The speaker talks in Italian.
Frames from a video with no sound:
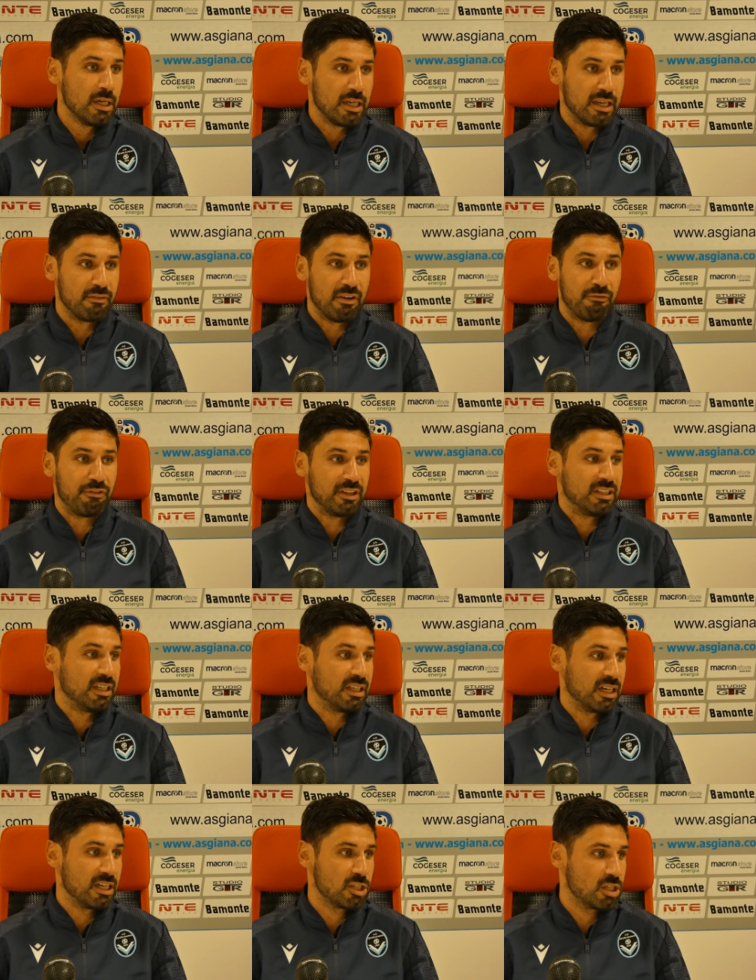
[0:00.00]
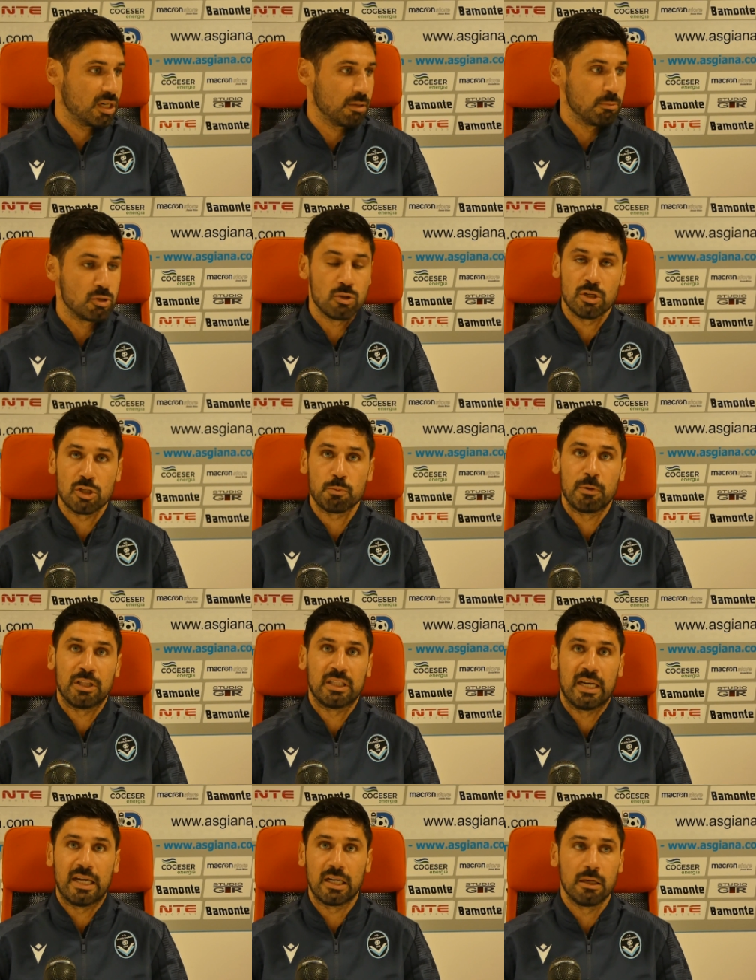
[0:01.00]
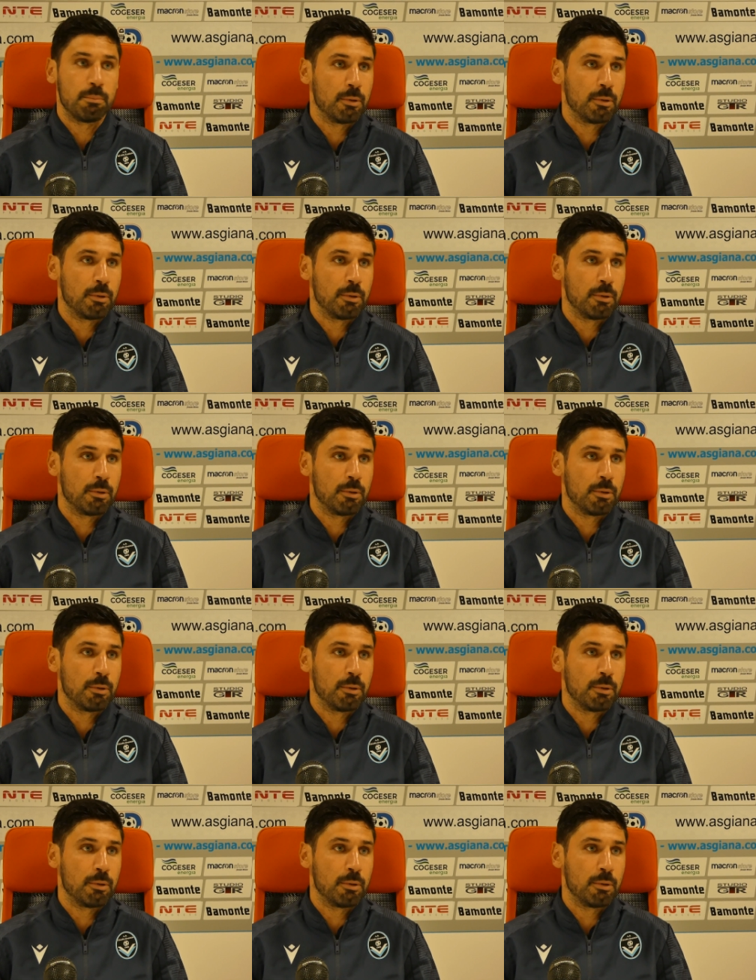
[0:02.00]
che vanno fatti crescere, bisogna aspettarli,